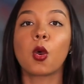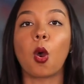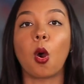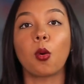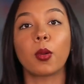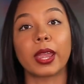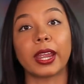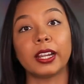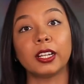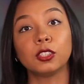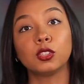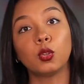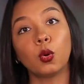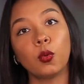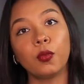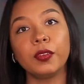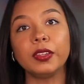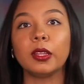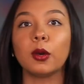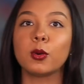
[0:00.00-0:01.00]
Qualquer
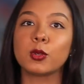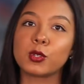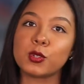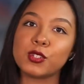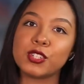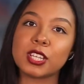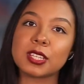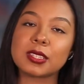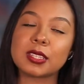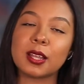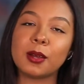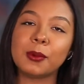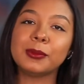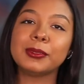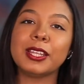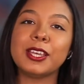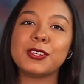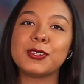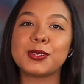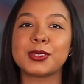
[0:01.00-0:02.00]
dúvida ou
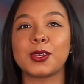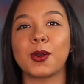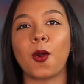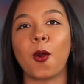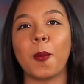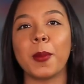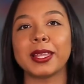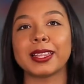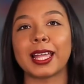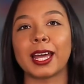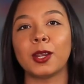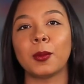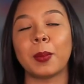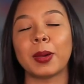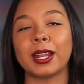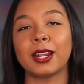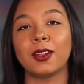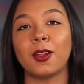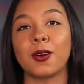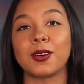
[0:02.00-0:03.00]
sugestão, deixe o seu comentário
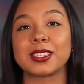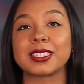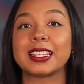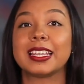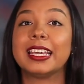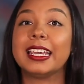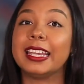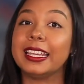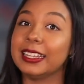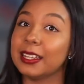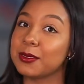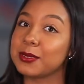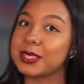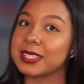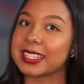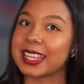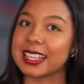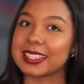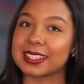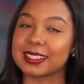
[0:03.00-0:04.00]
para nós. E não se
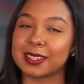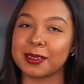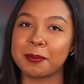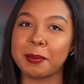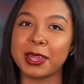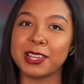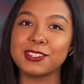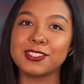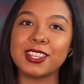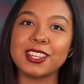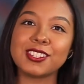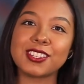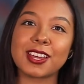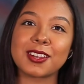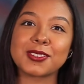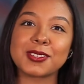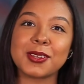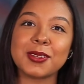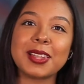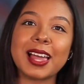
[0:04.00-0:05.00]
esqueça também de
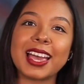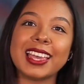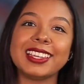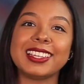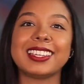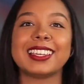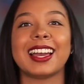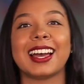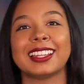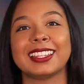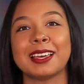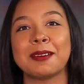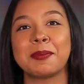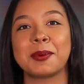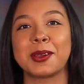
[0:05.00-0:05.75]
deixar o seu like. Até a